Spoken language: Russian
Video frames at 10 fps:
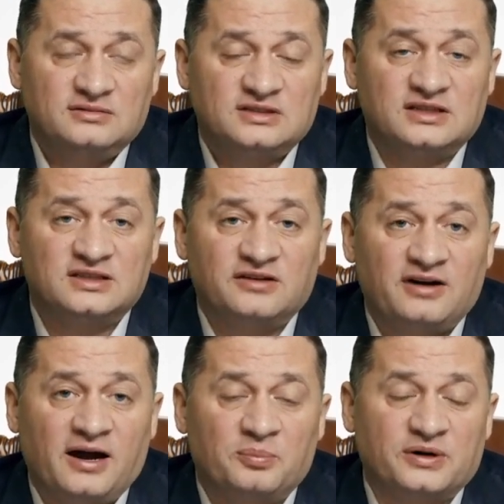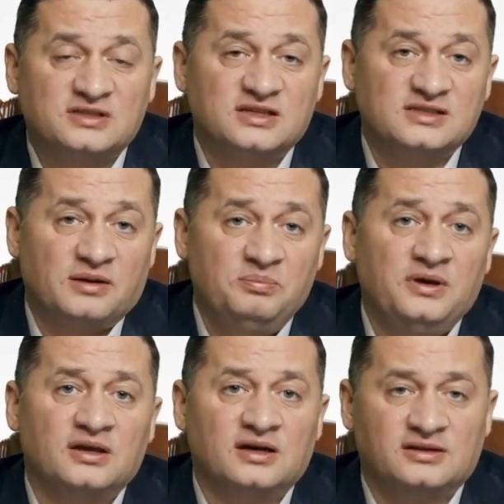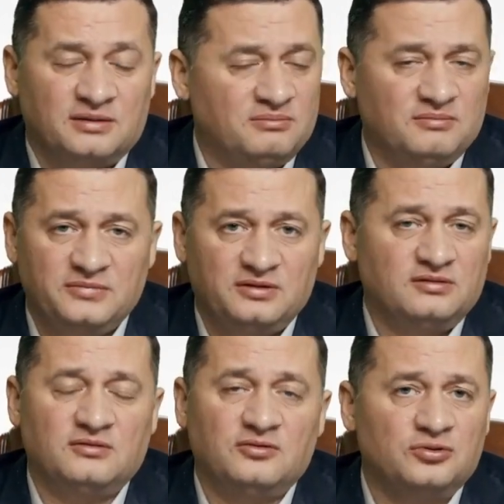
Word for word: создавая процесс обмена, там э,